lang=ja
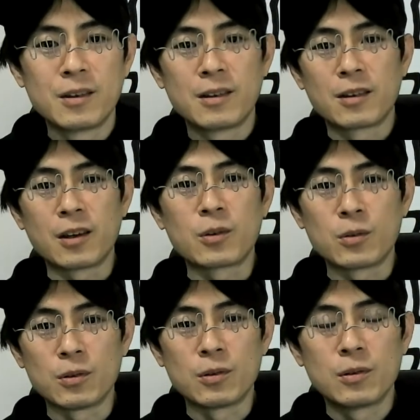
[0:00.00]
結
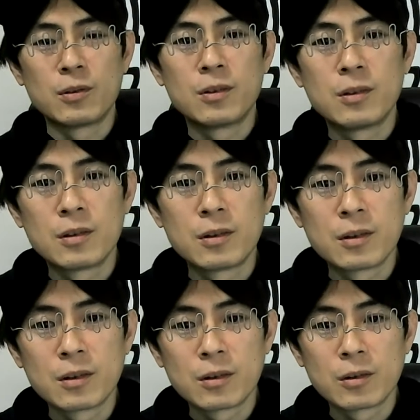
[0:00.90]
局、
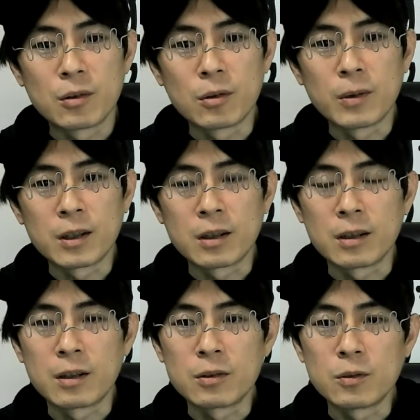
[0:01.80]
ここま
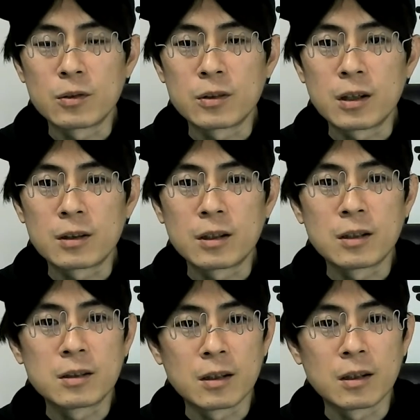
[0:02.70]
でテクノロジー発
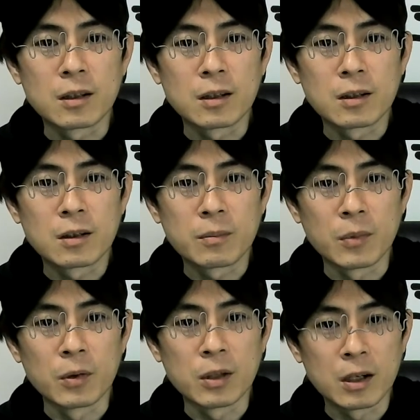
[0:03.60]
展して、
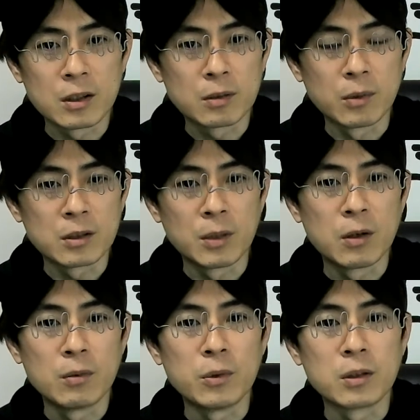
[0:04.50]
もう誰しもが
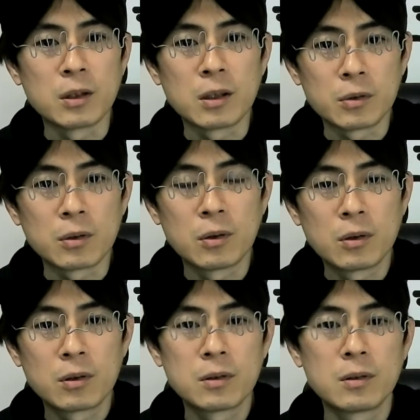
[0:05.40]
スマホを持っていると。
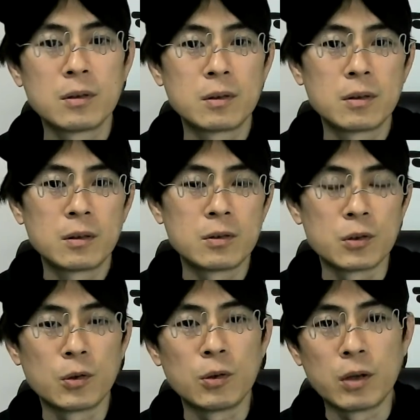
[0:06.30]

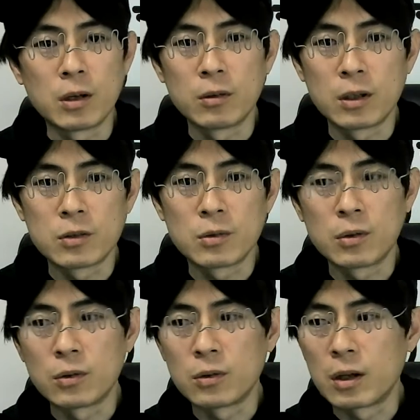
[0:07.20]
情報はいろんな情
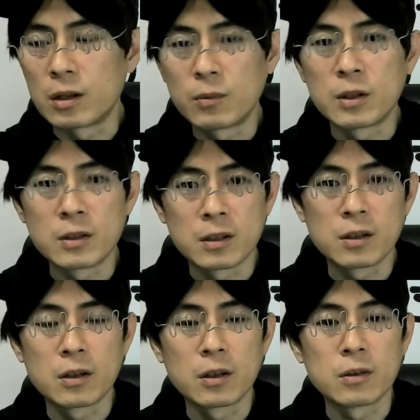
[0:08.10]
報を誰でもが精査
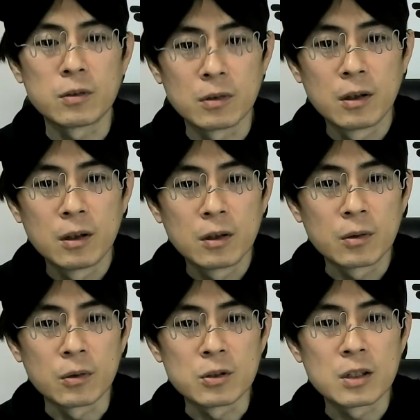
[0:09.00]
できる。
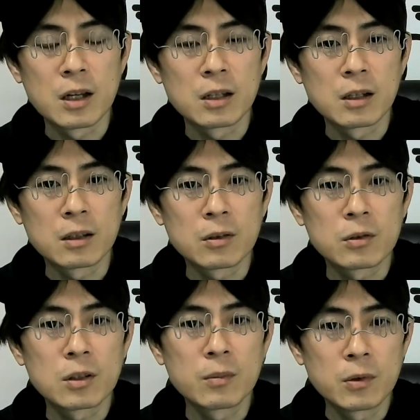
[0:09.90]
この時代になったと
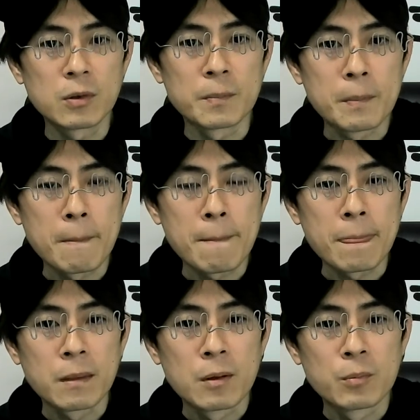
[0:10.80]
しても、
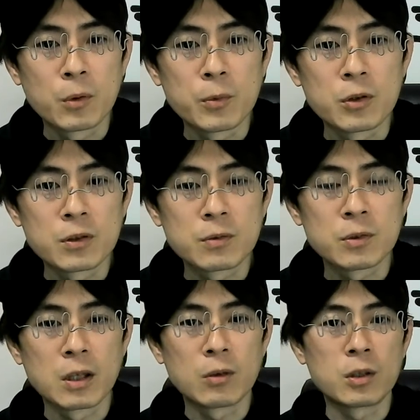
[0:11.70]
ポピュリズム
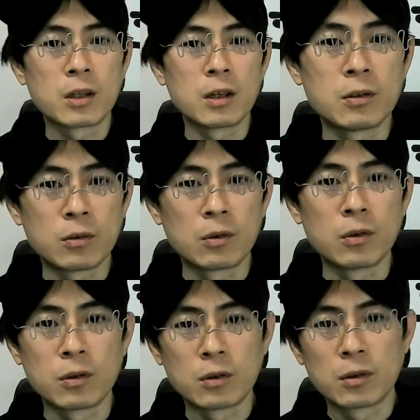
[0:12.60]
で起きている
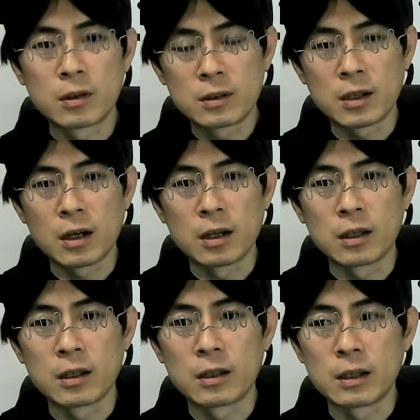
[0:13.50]
の社
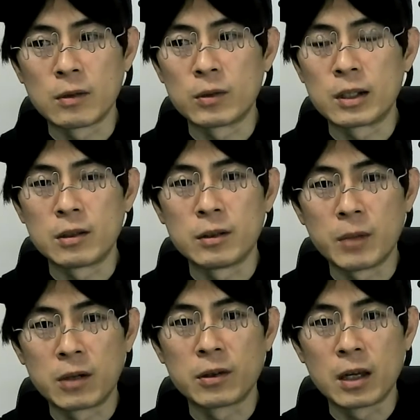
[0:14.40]
会に起きている
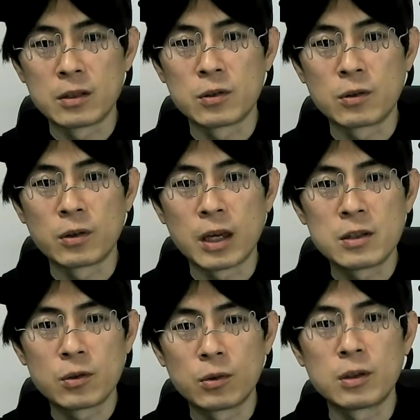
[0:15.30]
今の現状の
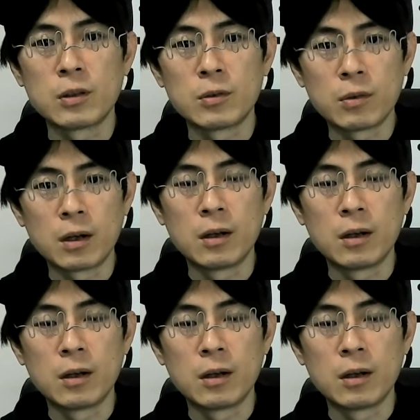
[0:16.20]
現象っていうのは、